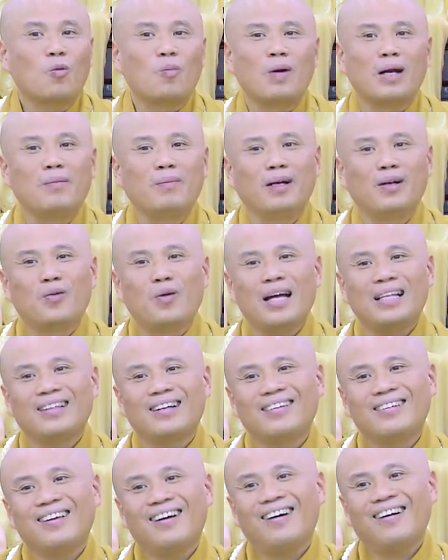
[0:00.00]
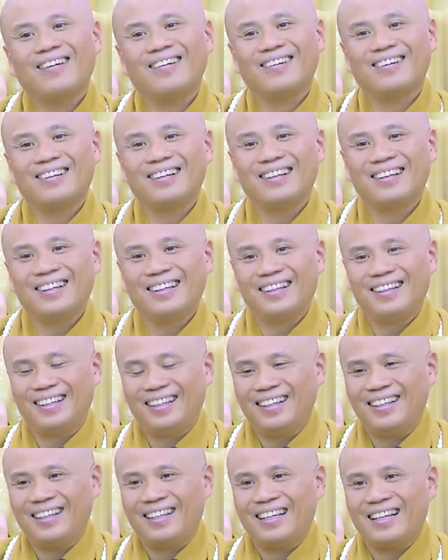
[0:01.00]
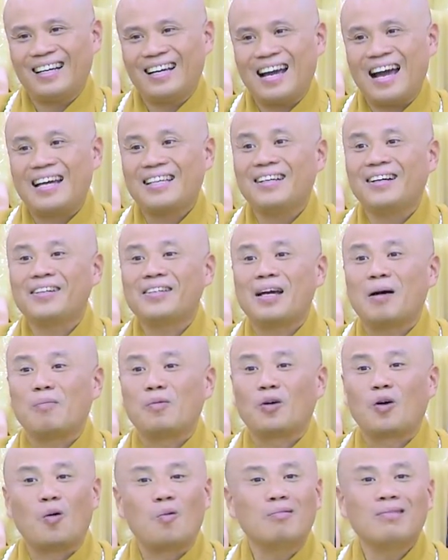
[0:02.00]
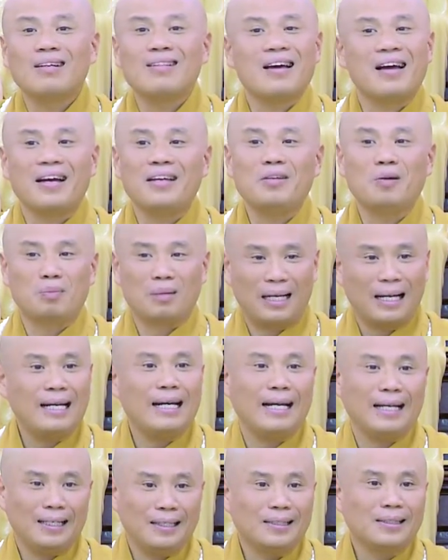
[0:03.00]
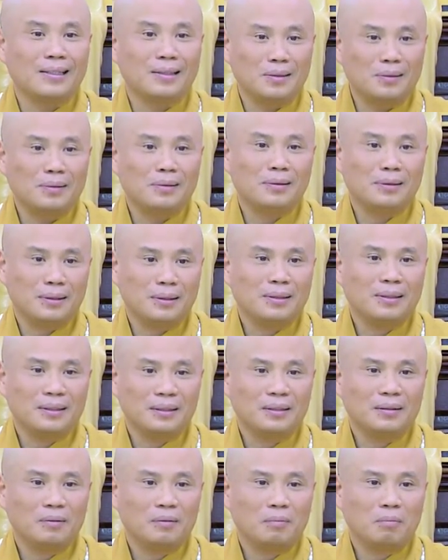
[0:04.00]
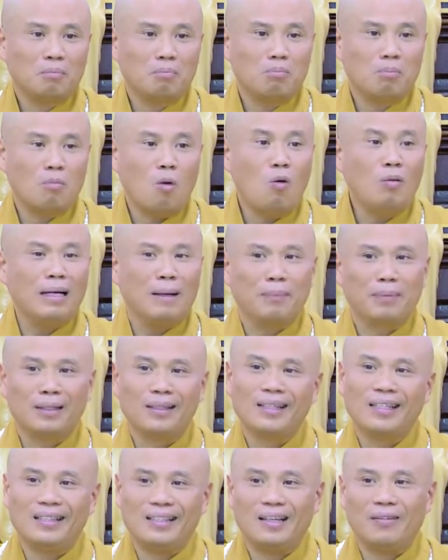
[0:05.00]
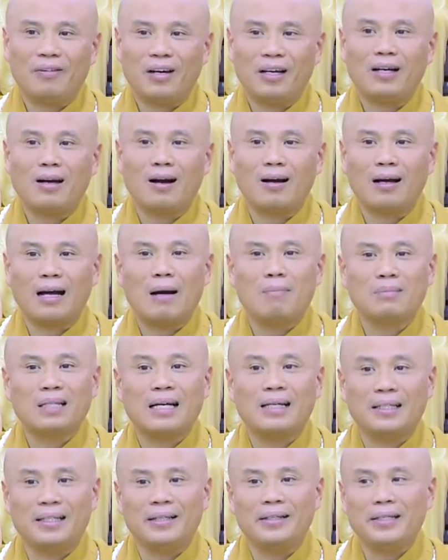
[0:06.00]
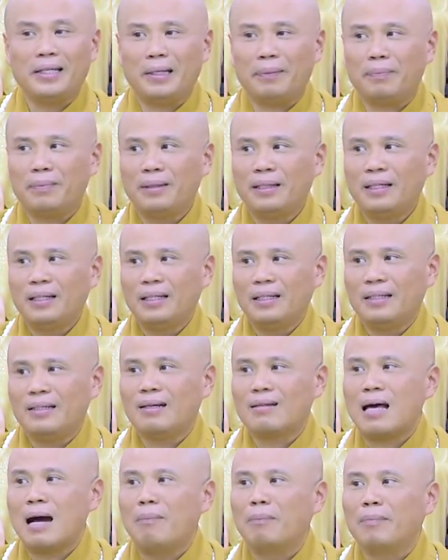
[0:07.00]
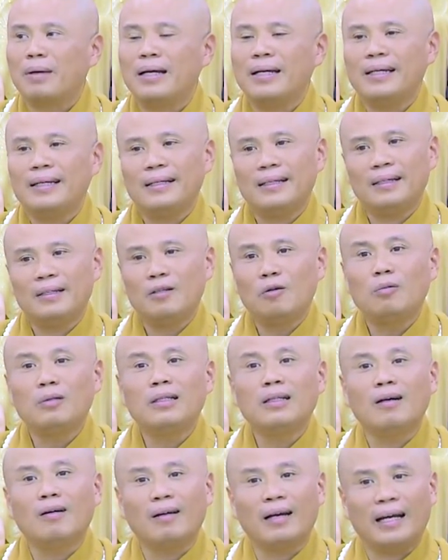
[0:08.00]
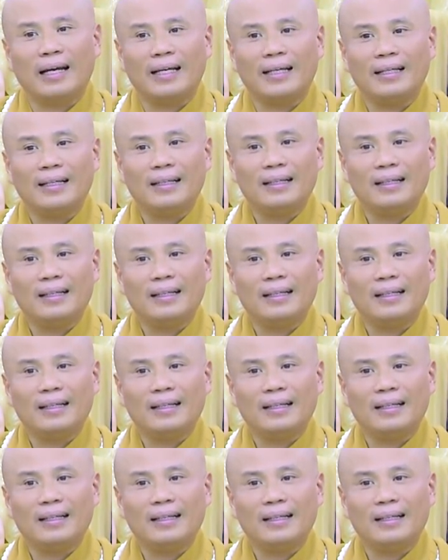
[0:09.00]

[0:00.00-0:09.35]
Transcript: một mình quá tự do rồi. Hai vợ chồng cũng có thể dùng cách này được luôn. 4-5 người thì phải cần có âm thanh giữ nhịp. Giờ thầm đi giống như hồi nãy.